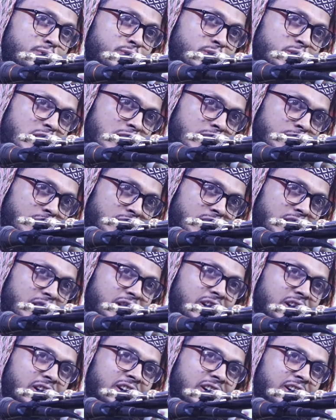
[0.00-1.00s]
ফুকারা
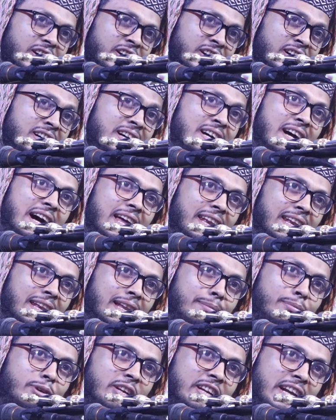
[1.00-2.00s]

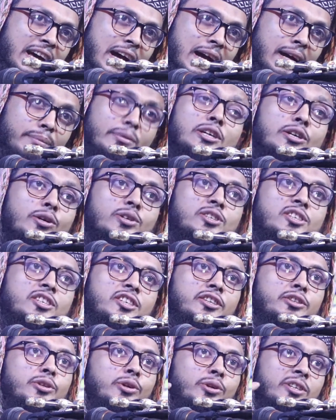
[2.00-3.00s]
আল্লাহ বলেন আমি
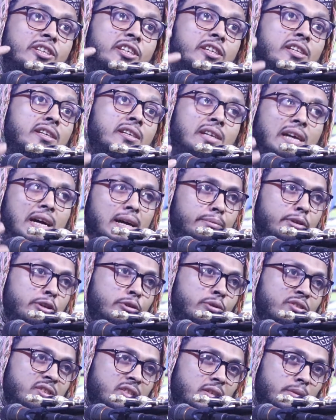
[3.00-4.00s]
হচ্ছি ধনী আমি
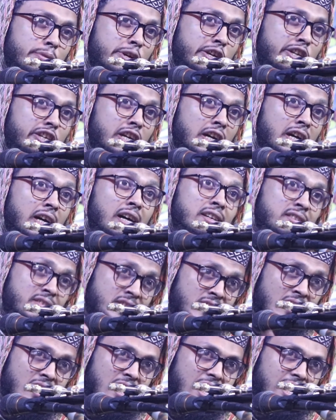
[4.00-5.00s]
হচ্ছি বেনিয়াস
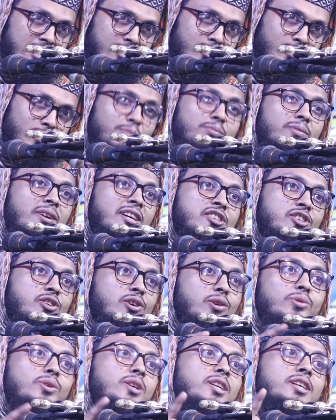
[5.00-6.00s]
আর তোমরা
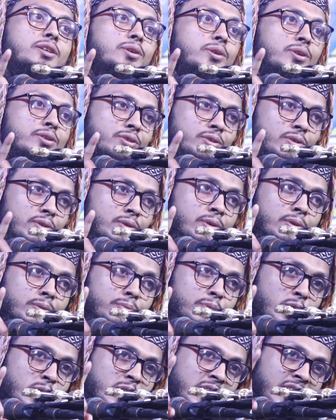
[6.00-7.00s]
সকলেই হচ্ছ
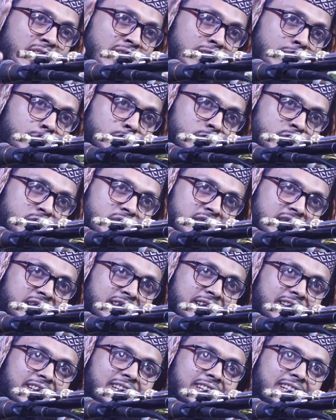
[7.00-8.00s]
ফকিরের গোষ্ঠী
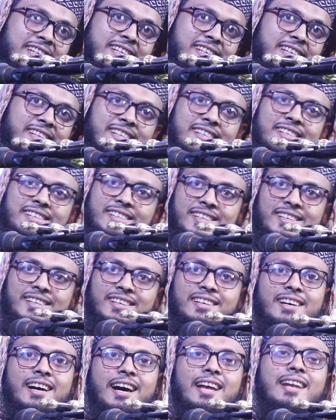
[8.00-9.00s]

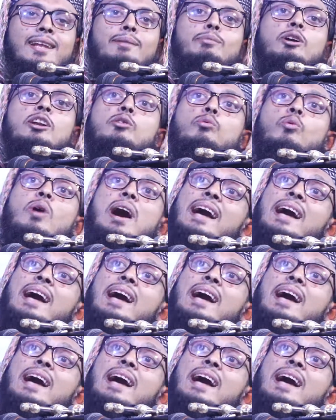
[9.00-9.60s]
আল্লাহ বলেন ওয়া